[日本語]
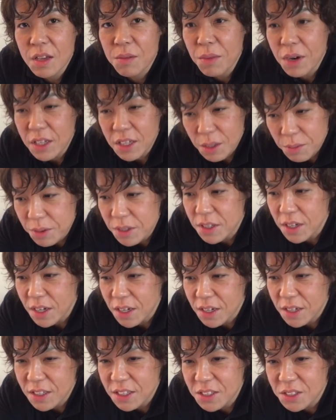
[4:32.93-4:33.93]
うん、まだま
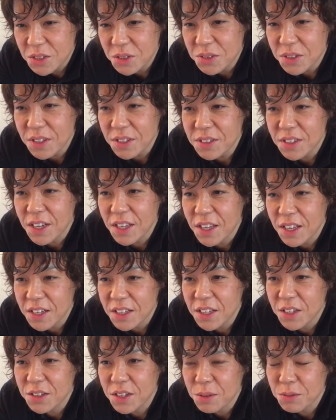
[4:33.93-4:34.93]
だ一条さんぐらいや
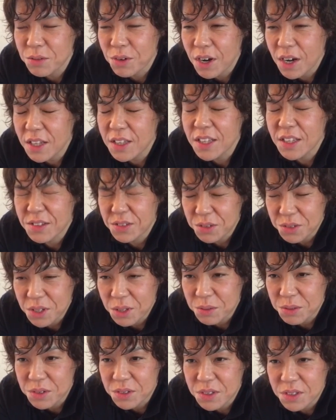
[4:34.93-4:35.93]
らないと多分分かんないですよ
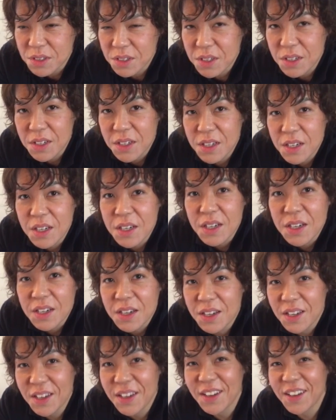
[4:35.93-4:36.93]
多分いや僕も分かんないで
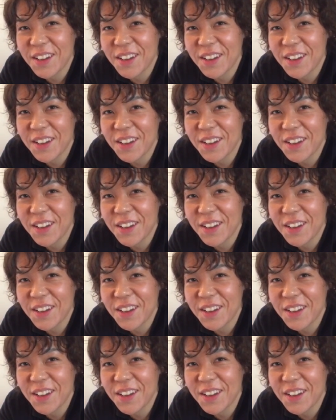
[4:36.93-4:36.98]
す